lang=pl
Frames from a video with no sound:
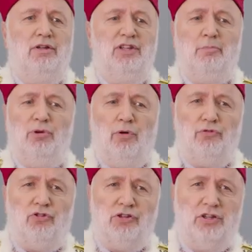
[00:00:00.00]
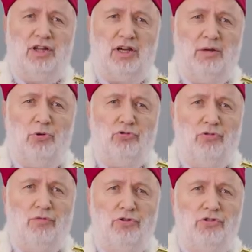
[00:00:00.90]
Nie było wcześniej takiej
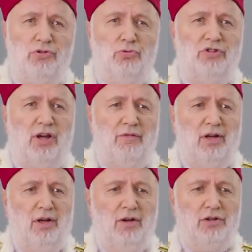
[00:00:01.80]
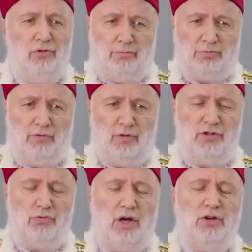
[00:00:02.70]
możliwości, ustawa ją
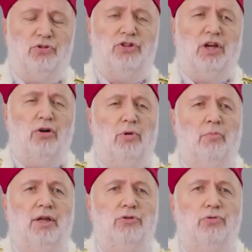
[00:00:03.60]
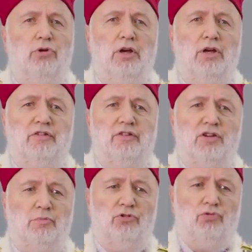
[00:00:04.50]
wprowadziła i od tego momentu
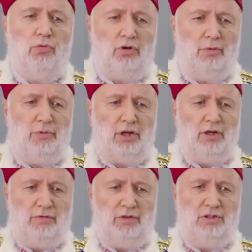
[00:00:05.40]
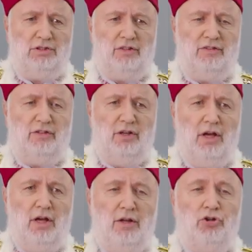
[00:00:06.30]
jesteśmy członkiem takiej federacji.
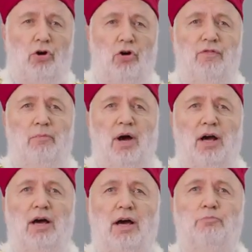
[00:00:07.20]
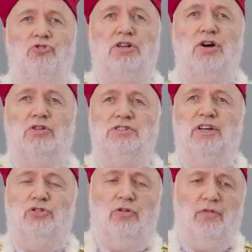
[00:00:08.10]
To wymaga
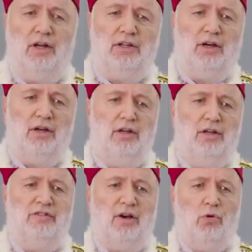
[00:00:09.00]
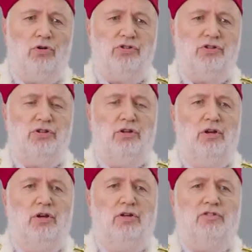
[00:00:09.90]
przeorientowania całości
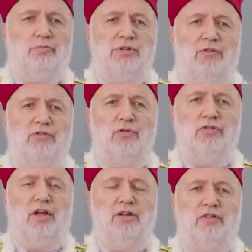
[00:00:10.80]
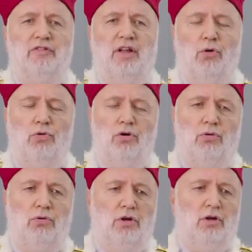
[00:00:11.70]
spraw związanych z
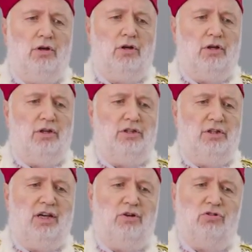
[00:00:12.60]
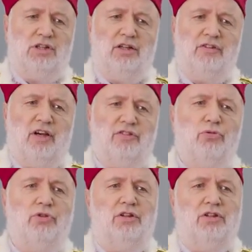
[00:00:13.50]
nauką e, i jej
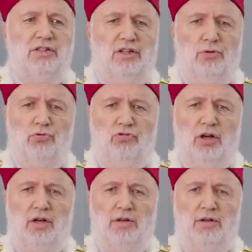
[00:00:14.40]
organizacją na terenie uczelni.